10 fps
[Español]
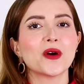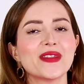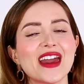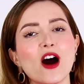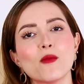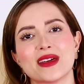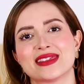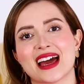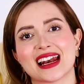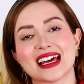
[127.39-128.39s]
puede
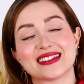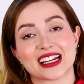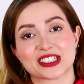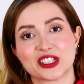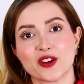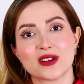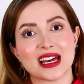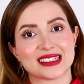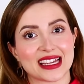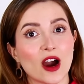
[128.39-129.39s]
aumentar la atracción
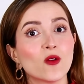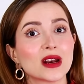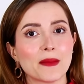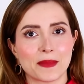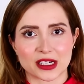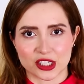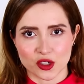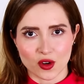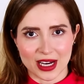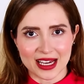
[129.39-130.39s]
hacia una
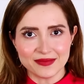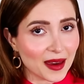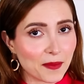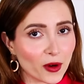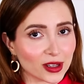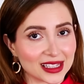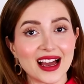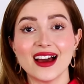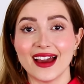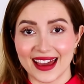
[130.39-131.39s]
persona que
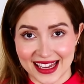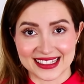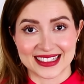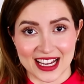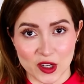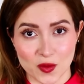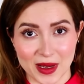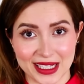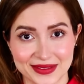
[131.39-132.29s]
porta ese aroma.